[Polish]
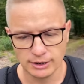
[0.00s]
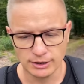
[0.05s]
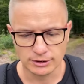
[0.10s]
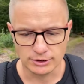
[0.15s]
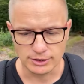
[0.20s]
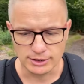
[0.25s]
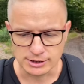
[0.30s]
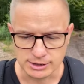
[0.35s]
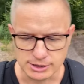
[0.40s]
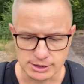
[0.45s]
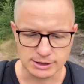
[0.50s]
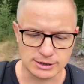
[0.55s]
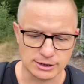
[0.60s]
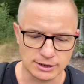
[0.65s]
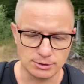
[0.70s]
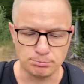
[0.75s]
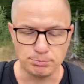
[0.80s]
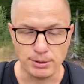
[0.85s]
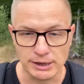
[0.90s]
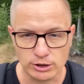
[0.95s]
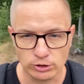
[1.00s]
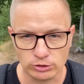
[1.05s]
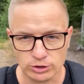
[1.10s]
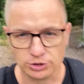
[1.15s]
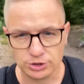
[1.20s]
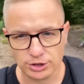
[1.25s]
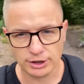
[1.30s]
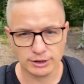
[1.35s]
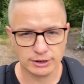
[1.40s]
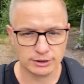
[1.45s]
to jest e, beton, to,
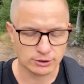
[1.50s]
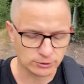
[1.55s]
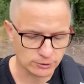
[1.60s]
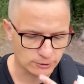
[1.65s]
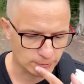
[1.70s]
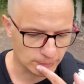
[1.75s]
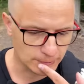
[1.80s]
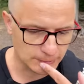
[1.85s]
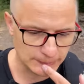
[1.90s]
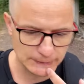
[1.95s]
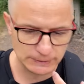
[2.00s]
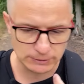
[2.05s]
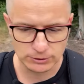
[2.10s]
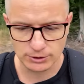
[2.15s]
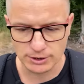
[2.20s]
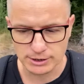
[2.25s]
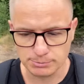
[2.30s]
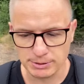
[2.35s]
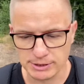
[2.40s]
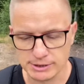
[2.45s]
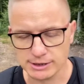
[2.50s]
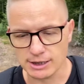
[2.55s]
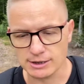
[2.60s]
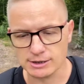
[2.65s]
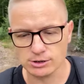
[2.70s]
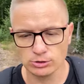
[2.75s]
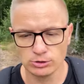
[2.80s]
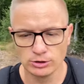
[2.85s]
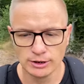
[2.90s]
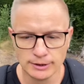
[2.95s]
się, to, to, to, to, jest bez
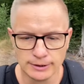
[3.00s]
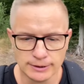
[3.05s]
sensu.